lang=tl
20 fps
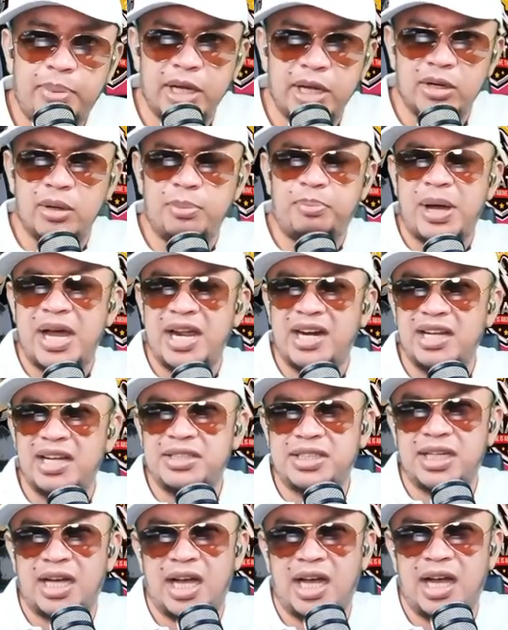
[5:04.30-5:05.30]
Pero para
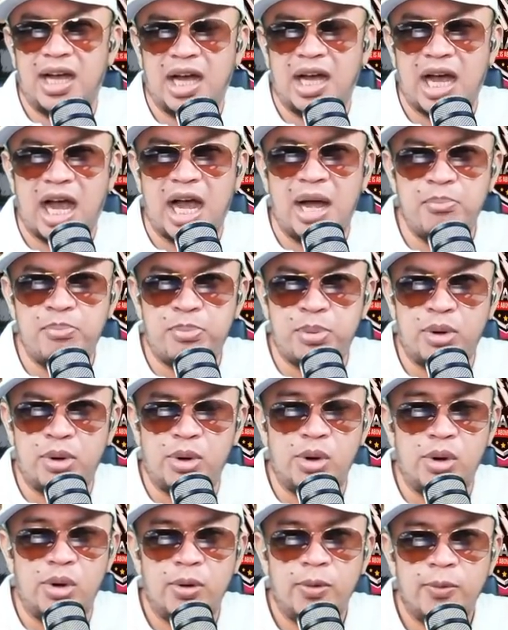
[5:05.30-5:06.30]
sa
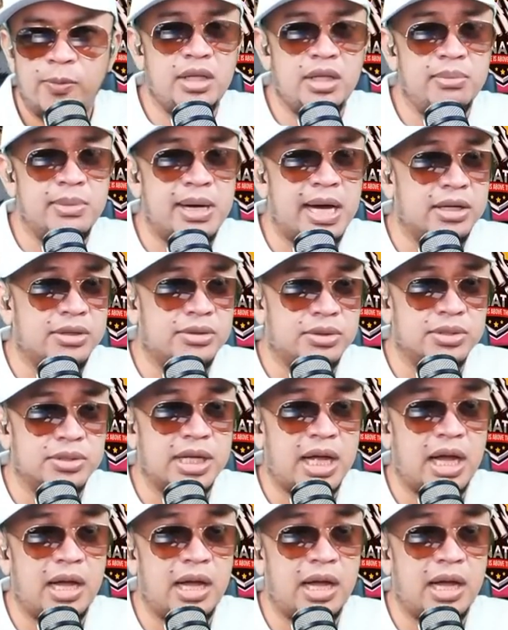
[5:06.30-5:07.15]
kampo ni Marcos,